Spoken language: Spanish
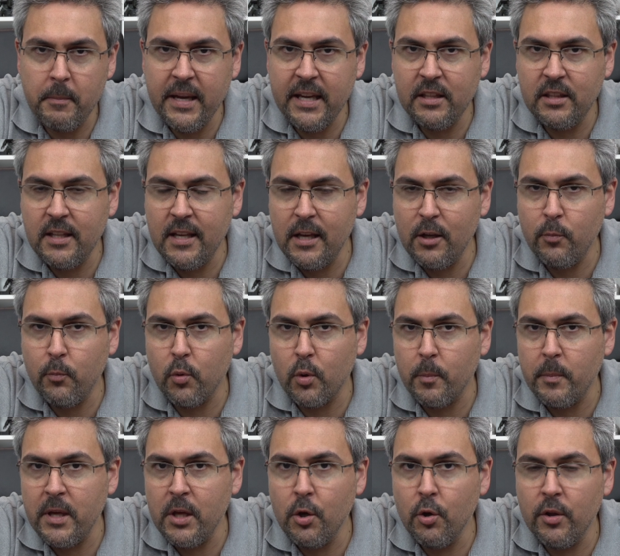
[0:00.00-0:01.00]
Mate 10 por
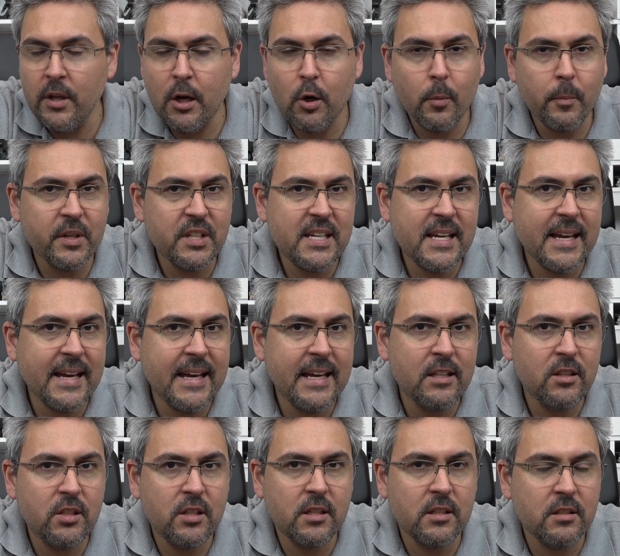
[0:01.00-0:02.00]
medio de la compañía
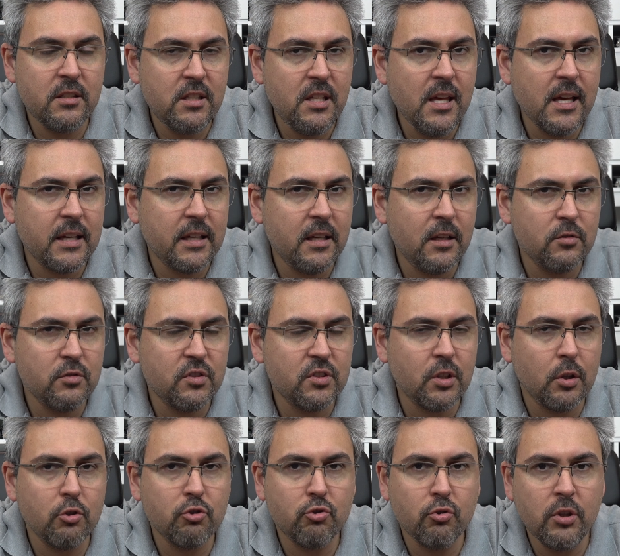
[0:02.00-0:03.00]
ATT aquí en los
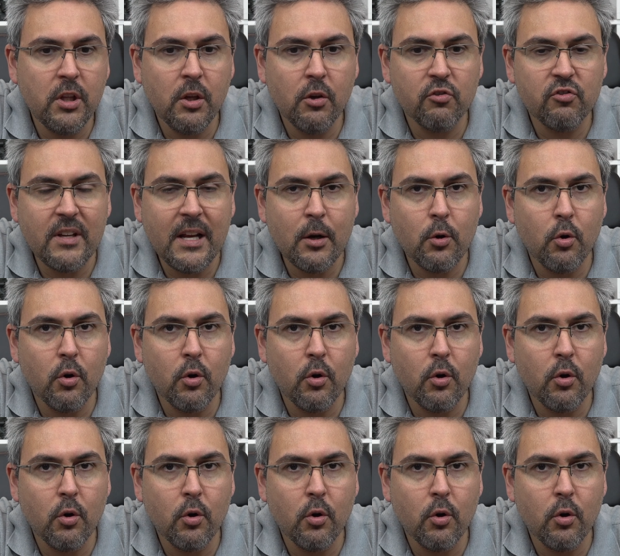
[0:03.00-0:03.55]
Estados Unidos, el